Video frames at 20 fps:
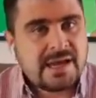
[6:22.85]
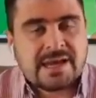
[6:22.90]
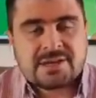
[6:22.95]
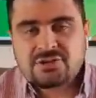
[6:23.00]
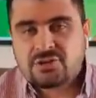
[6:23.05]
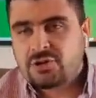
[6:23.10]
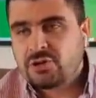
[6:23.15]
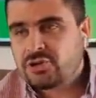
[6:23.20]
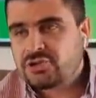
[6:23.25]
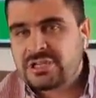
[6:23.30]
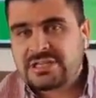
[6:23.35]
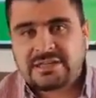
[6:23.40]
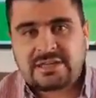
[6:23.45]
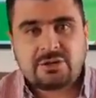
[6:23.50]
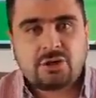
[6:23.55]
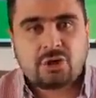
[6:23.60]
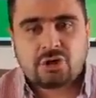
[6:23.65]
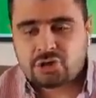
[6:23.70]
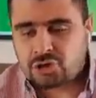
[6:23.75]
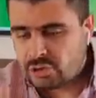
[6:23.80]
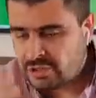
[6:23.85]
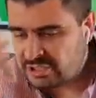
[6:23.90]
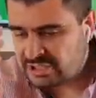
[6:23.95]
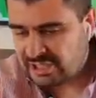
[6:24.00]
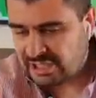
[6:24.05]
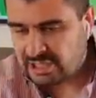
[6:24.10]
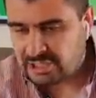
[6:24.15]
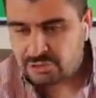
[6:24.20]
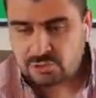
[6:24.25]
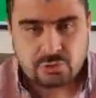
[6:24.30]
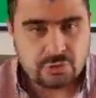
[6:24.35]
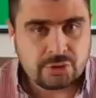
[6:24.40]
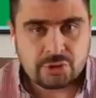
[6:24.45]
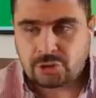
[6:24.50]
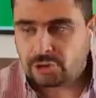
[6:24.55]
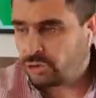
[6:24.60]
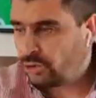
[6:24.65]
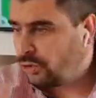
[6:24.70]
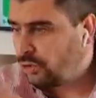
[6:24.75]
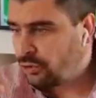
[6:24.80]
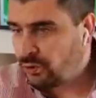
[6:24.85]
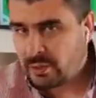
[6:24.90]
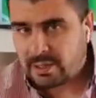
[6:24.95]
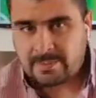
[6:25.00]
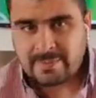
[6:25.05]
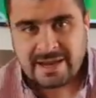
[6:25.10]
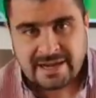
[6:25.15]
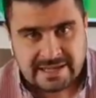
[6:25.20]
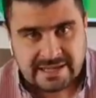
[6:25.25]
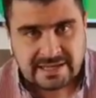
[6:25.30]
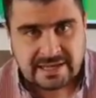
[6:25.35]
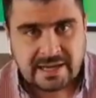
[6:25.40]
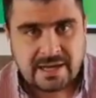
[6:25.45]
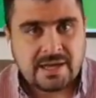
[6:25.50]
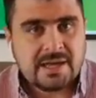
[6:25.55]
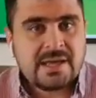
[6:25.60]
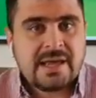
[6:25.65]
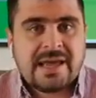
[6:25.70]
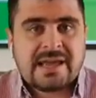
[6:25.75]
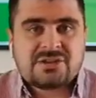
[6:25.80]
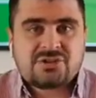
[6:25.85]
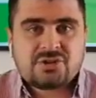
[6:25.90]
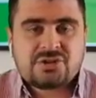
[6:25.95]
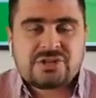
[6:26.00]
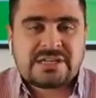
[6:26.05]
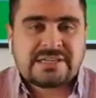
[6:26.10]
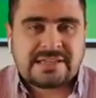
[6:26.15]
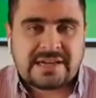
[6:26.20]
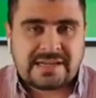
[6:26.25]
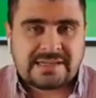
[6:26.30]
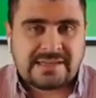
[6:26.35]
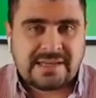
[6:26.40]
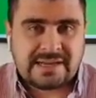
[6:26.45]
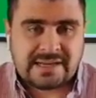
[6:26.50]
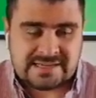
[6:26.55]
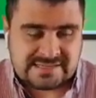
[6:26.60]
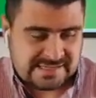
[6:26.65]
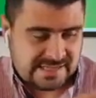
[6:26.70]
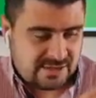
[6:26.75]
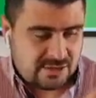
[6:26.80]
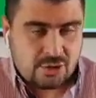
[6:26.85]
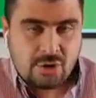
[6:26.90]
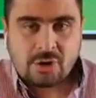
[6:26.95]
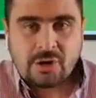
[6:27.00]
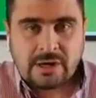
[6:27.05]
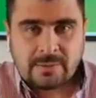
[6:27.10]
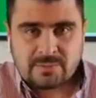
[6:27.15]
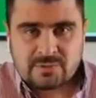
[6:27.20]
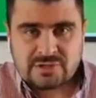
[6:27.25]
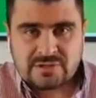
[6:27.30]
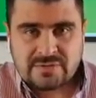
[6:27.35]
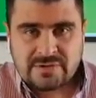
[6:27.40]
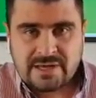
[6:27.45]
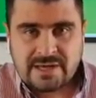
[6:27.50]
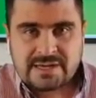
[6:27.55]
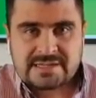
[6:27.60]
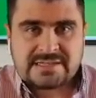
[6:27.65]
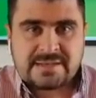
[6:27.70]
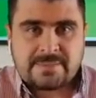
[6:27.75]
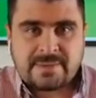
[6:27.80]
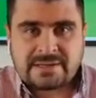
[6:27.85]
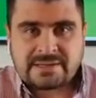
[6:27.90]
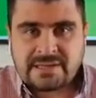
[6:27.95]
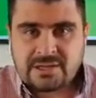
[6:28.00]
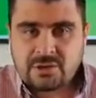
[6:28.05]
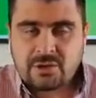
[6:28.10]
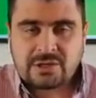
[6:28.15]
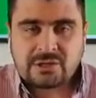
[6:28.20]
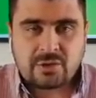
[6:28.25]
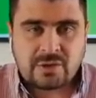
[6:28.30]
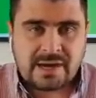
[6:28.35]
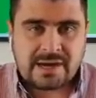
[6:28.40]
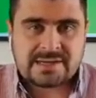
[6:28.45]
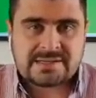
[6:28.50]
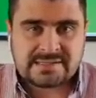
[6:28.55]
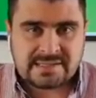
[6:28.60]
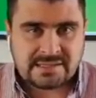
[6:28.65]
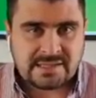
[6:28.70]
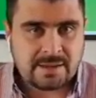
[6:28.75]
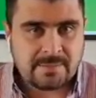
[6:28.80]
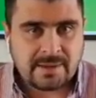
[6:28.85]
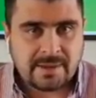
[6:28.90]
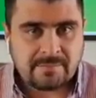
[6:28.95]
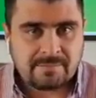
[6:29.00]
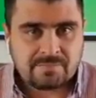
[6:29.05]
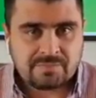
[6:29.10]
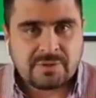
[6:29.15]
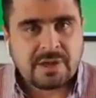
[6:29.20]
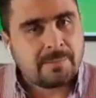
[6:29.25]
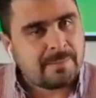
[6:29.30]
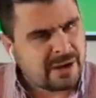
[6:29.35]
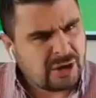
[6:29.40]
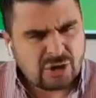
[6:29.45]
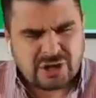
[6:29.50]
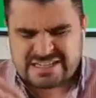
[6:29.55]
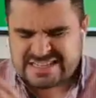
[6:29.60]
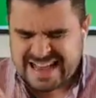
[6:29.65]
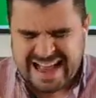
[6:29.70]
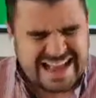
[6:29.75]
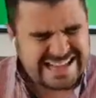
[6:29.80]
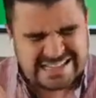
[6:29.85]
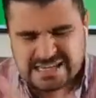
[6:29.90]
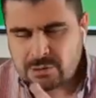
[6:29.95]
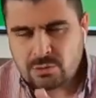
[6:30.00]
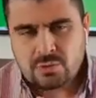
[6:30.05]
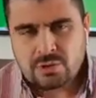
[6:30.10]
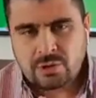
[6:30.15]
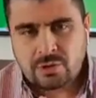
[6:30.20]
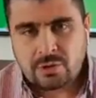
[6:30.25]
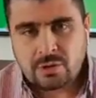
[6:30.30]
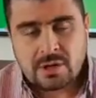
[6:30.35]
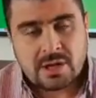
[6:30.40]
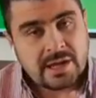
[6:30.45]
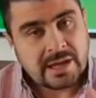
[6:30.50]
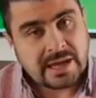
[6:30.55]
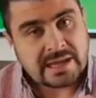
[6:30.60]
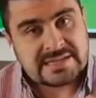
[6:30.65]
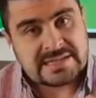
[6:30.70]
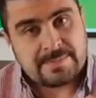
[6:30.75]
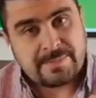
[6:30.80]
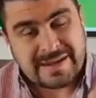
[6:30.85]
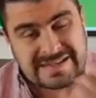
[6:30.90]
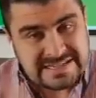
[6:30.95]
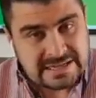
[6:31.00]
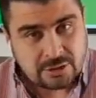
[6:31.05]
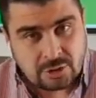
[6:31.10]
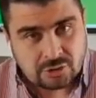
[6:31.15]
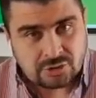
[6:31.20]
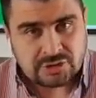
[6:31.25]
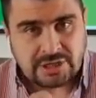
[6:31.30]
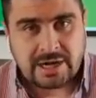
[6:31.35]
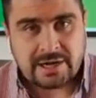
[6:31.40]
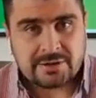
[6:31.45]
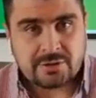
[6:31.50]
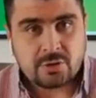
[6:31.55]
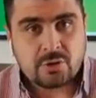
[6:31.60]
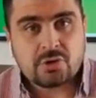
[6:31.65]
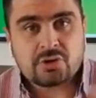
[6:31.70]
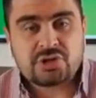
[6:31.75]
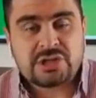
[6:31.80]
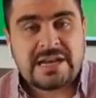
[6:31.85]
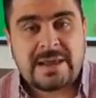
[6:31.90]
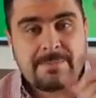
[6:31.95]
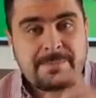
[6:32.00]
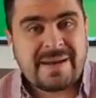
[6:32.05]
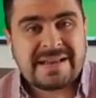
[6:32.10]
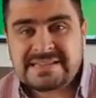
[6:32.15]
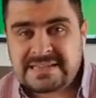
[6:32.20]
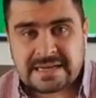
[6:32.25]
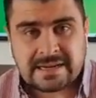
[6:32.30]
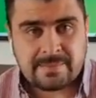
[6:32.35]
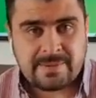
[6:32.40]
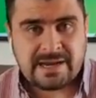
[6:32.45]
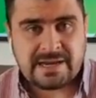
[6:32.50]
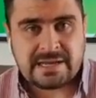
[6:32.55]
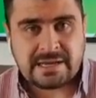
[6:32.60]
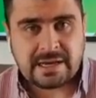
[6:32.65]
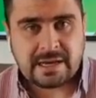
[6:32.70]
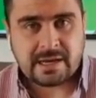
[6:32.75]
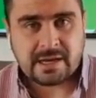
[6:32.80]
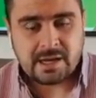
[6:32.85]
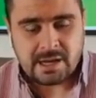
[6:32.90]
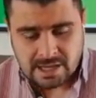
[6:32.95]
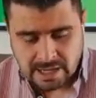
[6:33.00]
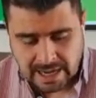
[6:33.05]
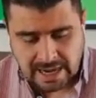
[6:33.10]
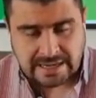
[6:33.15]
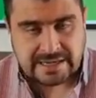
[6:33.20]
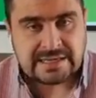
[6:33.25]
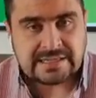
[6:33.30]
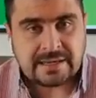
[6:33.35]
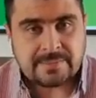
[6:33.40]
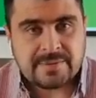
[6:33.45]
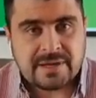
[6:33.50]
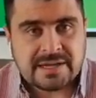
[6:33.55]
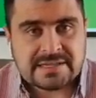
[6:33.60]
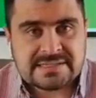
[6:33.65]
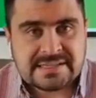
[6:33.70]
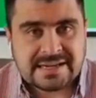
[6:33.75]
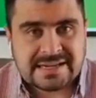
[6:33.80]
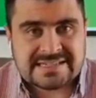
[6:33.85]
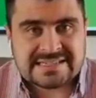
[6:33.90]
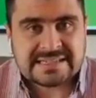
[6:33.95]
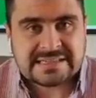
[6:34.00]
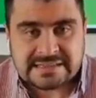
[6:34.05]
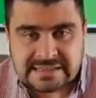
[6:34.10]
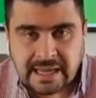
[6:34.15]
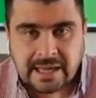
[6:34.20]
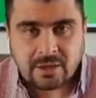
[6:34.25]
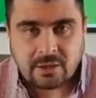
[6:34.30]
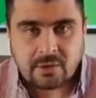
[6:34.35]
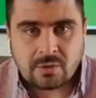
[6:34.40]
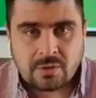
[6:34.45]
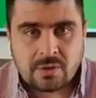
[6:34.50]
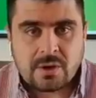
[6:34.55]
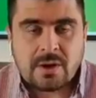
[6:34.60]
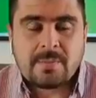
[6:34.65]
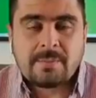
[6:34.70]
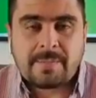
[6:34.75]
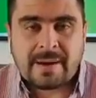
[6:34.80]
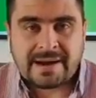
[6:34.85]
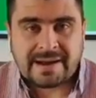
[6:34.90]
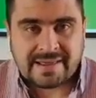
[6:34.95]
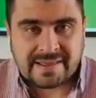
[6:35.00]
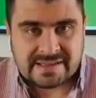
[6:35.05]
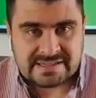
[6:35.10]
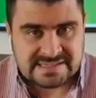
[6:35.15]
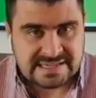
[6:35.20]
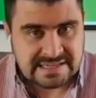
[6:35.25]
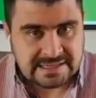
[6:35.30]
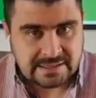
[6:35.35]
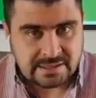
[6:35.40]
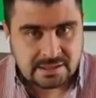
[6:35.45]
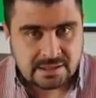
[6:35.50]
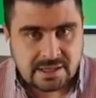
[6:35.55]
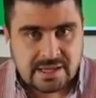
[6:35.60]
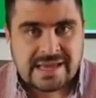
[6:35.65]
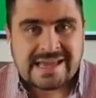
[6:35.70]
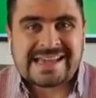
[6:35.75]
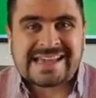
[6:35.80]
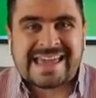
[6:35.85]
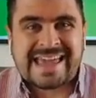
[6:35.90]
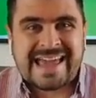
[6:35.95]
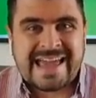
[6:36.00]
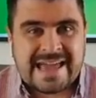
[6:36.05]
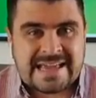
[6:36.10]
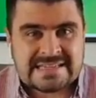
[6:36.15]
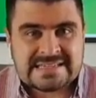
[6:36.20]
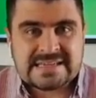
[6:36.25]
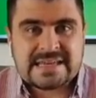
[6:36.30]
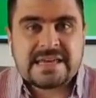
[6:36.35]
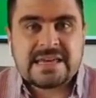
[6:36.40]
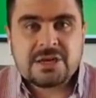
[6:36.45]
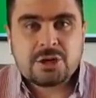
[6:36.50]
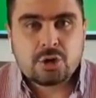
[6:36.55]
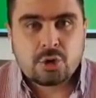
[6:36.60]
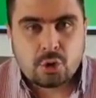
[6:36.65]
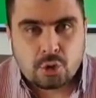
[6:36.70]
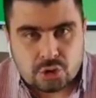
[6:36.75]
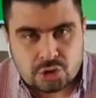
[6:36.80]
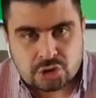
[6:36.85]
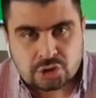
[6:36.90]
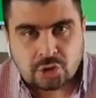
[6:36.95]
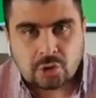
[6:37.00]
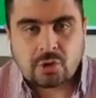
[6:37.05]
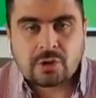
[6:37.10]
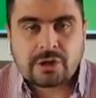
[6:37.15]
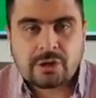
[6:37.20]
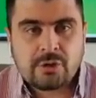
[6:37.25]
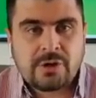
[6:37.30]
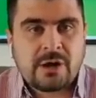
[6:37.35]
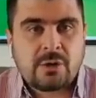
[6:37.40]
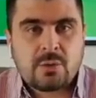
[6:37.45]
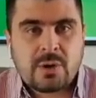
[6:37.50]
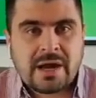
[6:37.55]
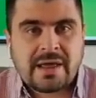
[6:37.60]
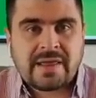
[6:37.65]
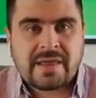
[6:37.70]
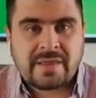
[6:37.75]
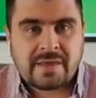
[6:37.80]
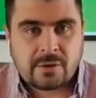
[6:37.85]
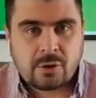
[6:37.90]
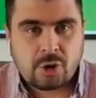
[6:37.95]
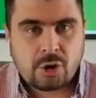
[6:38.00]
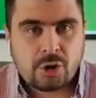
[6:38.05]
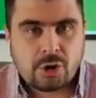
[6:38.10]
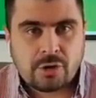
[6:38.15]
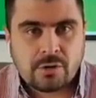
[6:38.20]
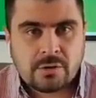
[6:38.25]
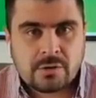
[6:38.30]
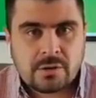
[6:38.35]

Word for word: Esto no, soy hincha del Junior, no odio la América. Esto se trata que se dio la posibilidad en este partido de tocar este tema. Pero les aseguro que si pasa el contrario o si le pasa a la América, aquí también estaré sentado para decir que es injusto que una jugada de gol